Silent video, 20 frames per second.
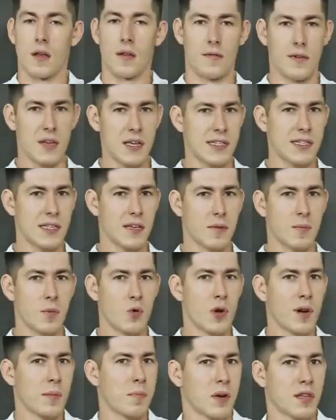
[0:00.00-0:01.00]
Вестник
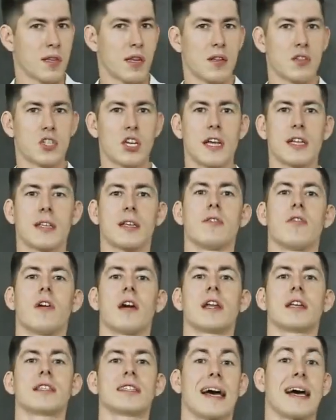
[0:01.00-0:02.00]
Бури продолжает
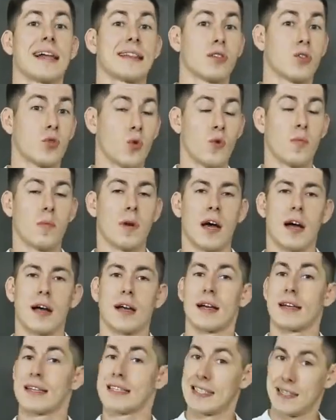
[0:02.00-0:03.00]
говорить о том,
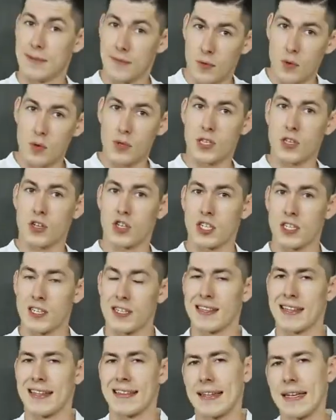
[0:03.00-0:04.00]
как сегодняшние
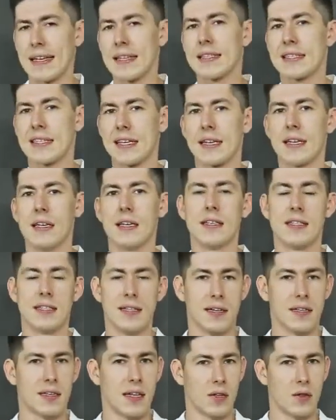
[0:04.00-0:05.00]
тенденции и
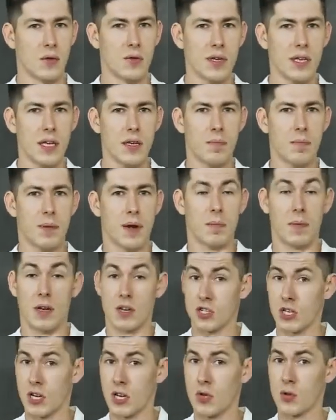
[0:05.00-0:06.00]
технологии
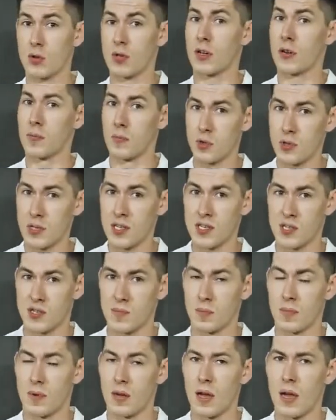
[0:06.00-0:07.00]
приближают
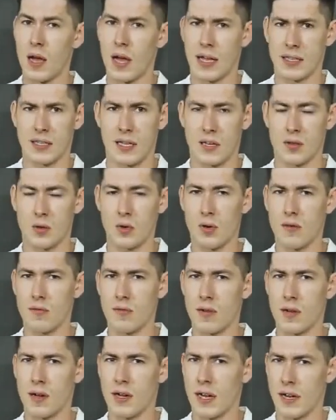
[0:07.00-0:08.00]
коммунизм, от
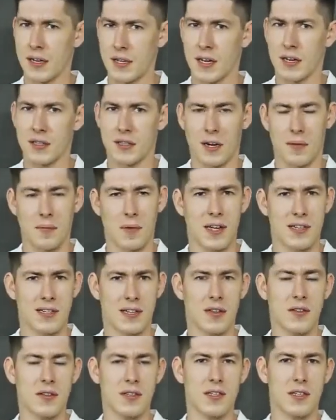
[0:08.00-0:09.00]
которого, как некоторым
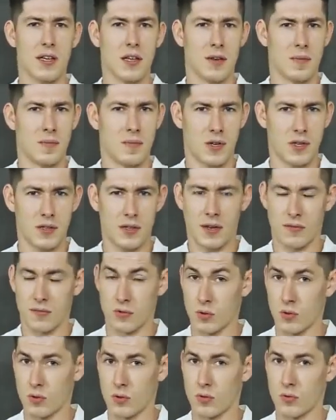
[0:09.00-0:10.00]
казалось, мы
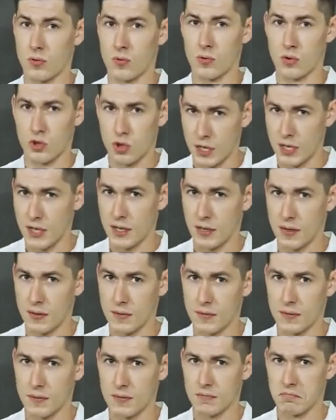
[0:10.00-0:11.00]
давно ушли.
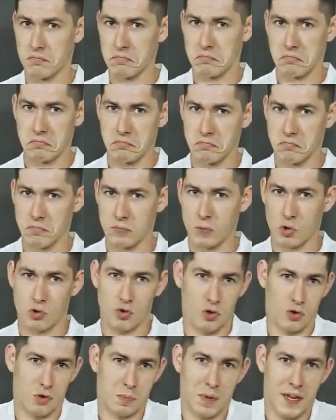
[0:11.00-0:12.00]
Ну
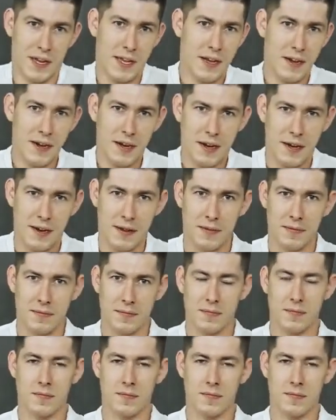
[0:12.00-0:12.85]
что ж, поехали!